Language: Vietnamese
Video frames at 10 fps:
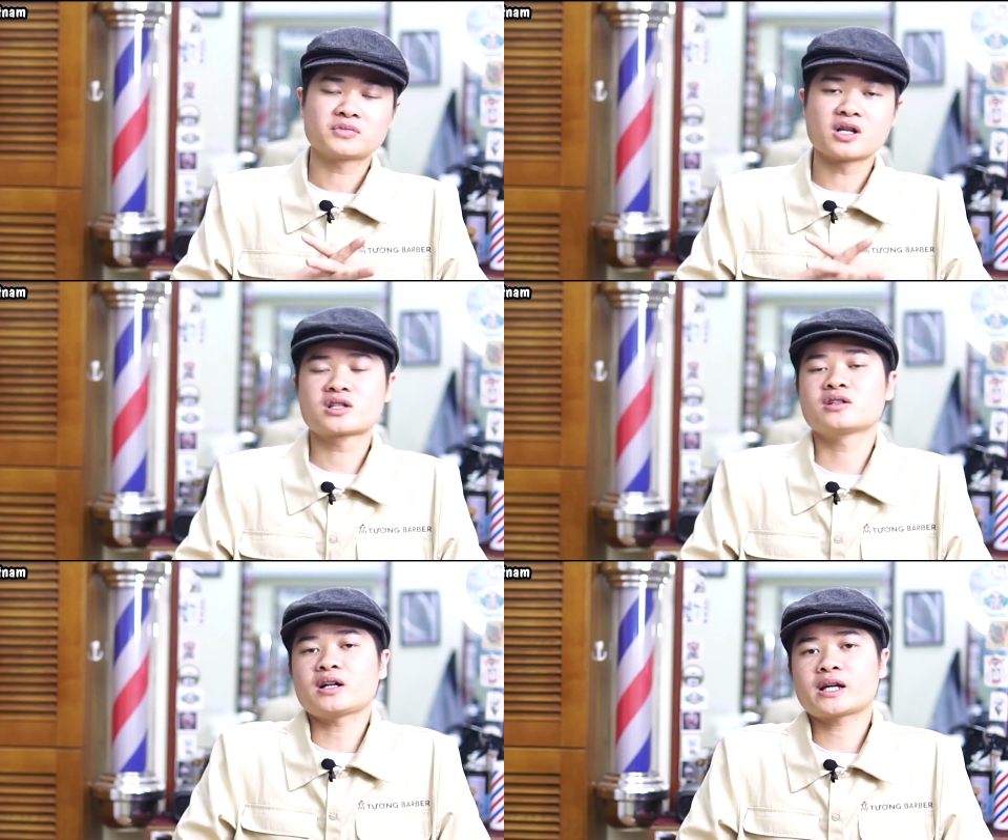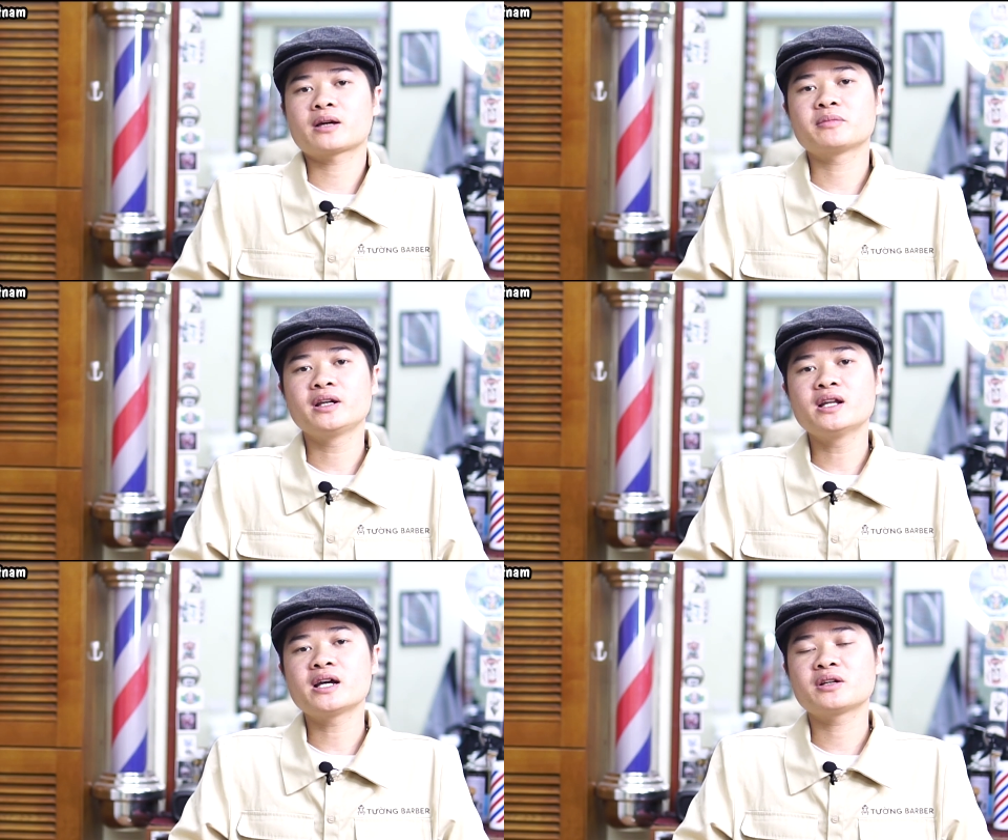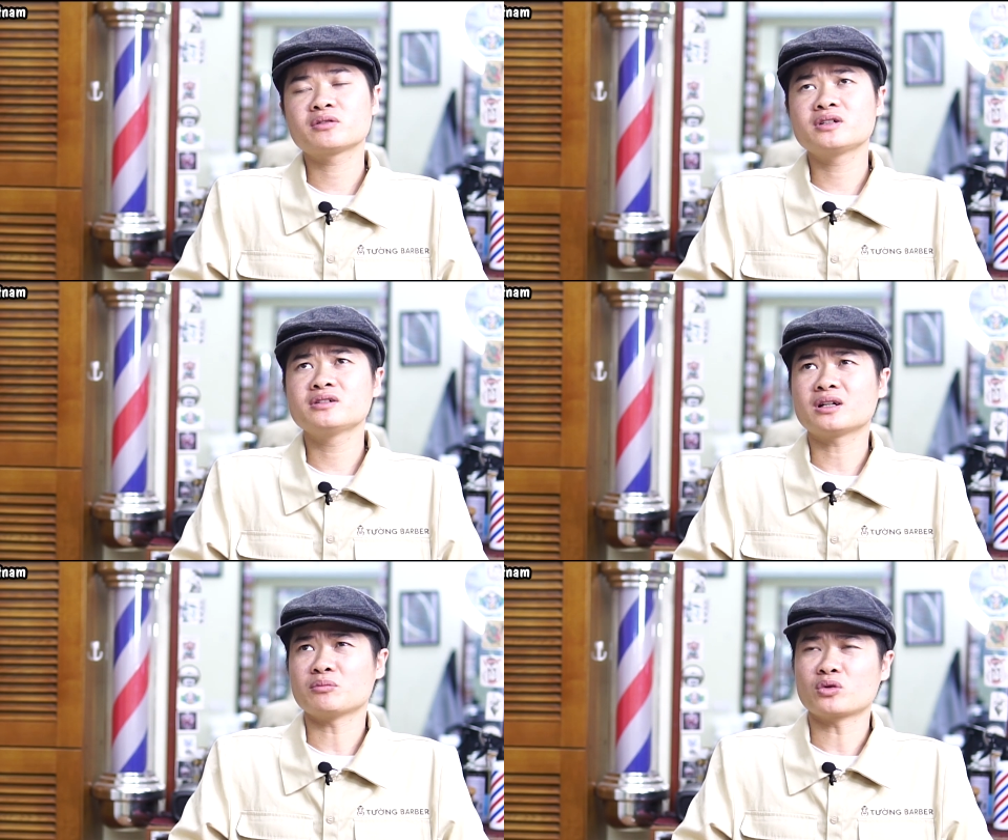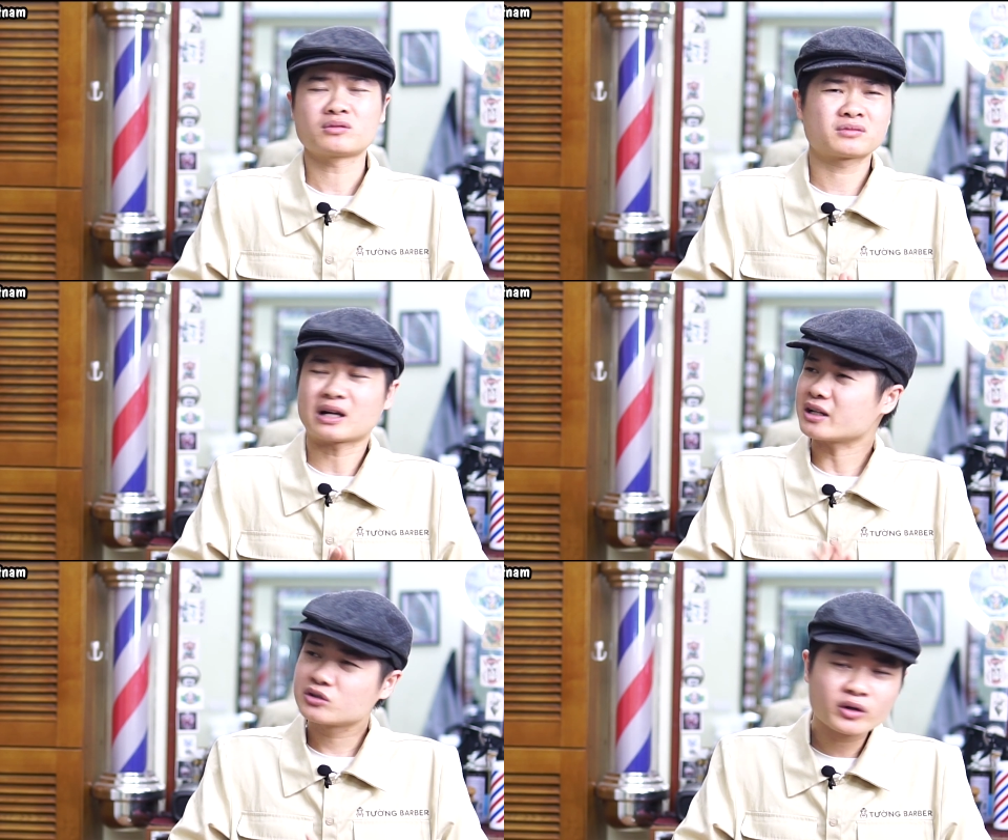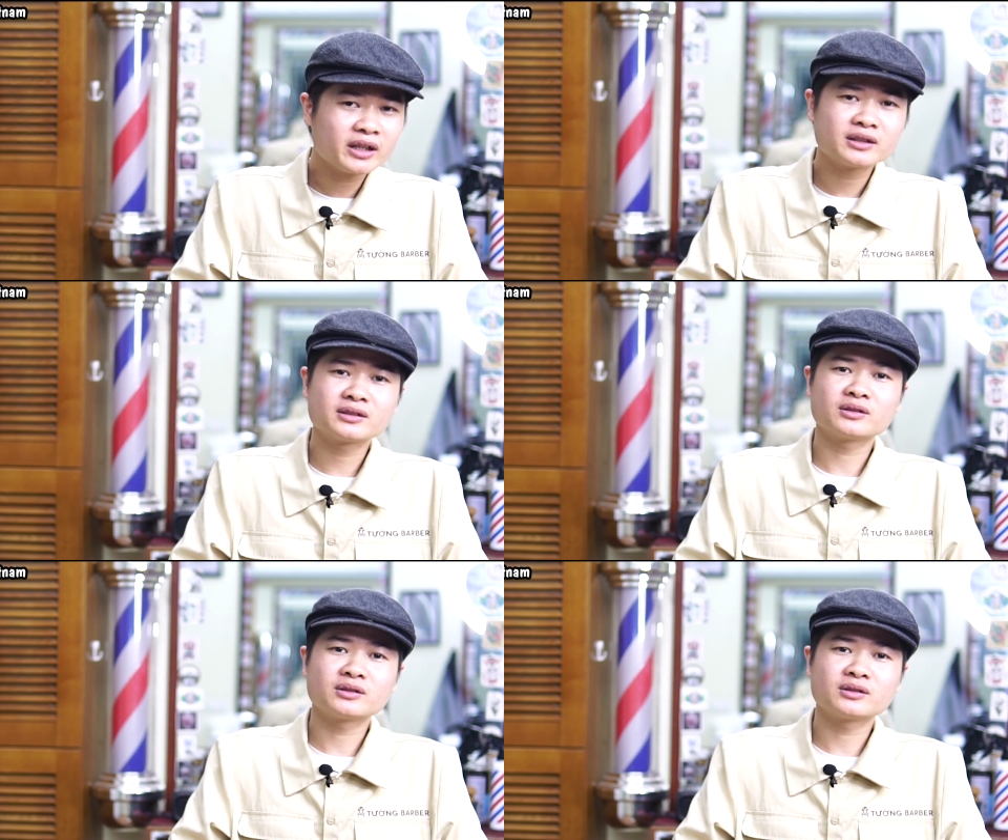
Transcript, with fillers: Thực sự anh em đến đây nó như là một cái duyên,